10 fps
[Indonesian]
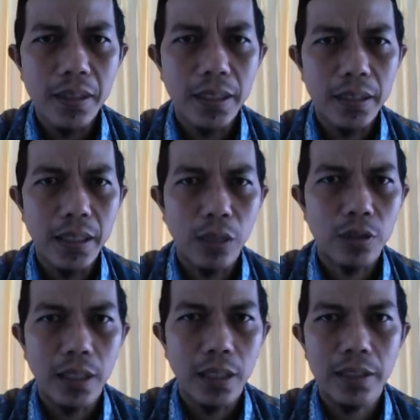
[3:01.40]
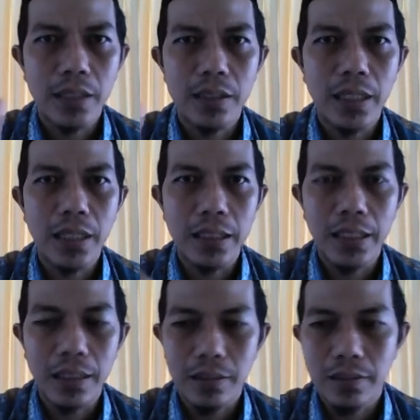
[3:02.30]
Ini harus kalian
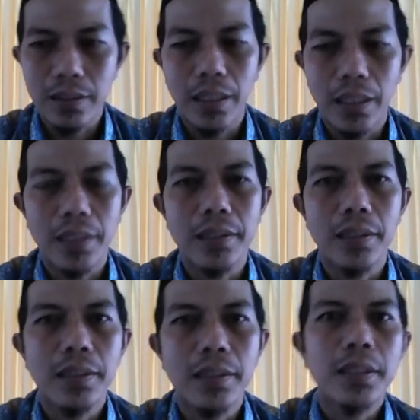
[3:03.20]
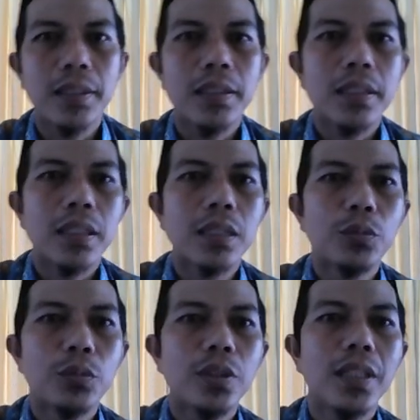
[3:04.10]
ingat-ingat ya.
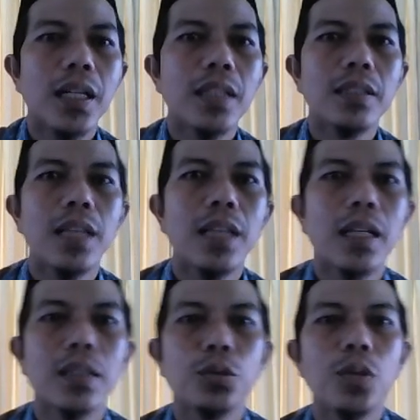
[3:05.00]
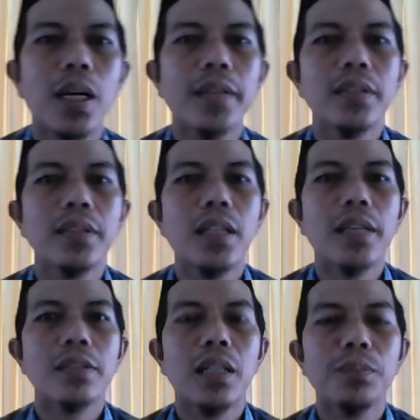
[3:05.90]
Kemudian yang kedua
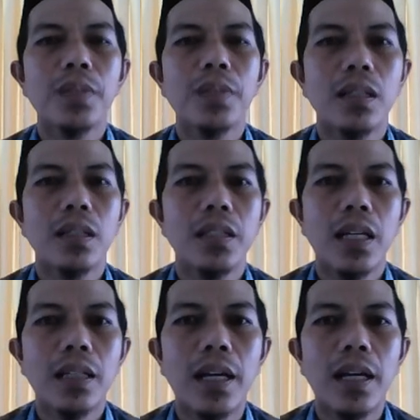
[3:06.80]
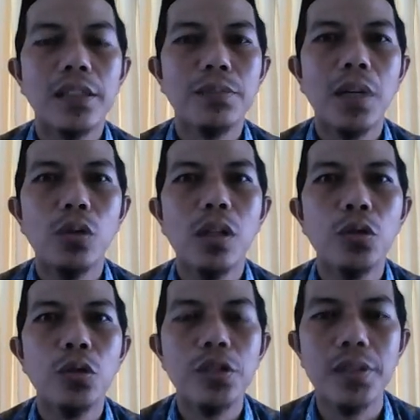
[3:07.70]
jelaskan pengertian Asmaul
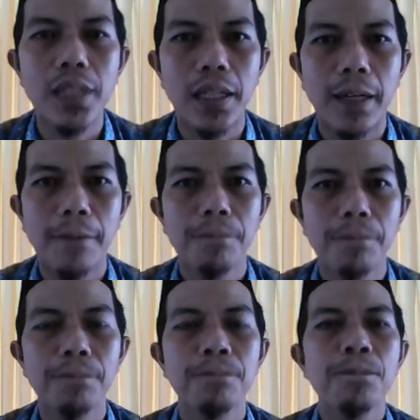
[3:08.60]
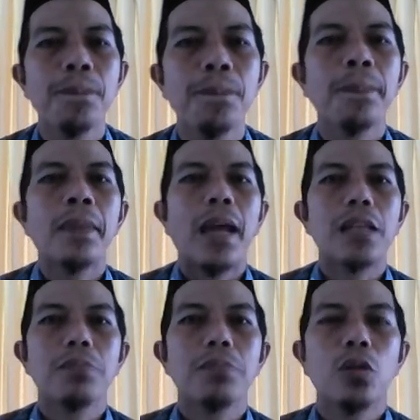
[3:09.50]
Husna.
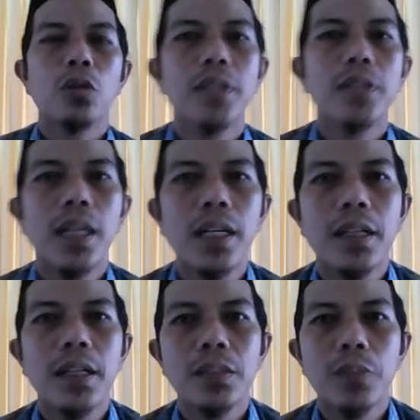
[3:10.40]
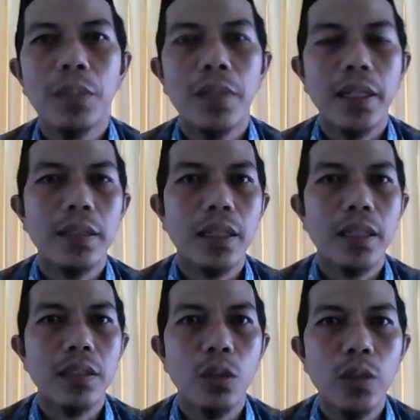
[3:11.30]
Asmaul Husna sebagaimana kita
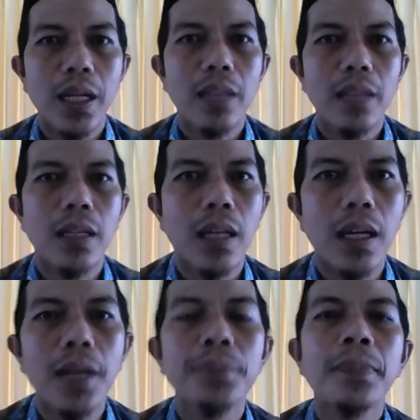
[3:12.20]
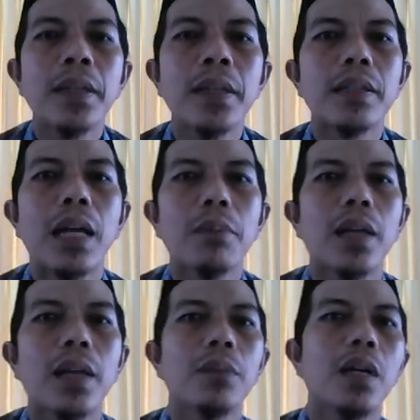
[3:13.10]
ketahui adalah
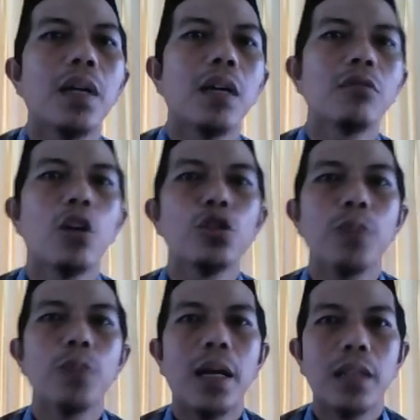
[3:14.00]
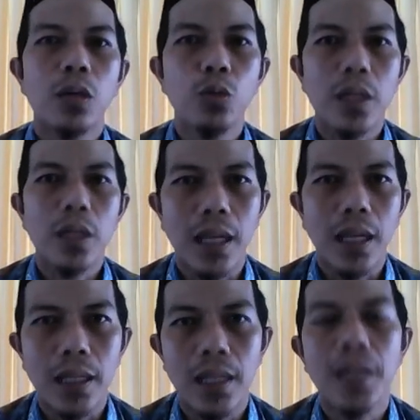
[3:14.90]
nama-nama Allah Subhanahu wa
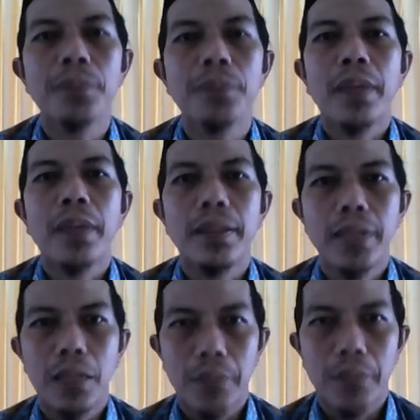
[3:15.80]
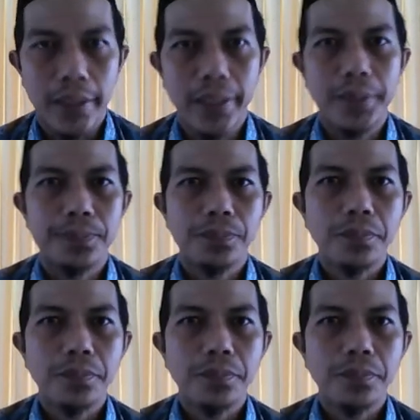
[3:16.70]
taala yang baik.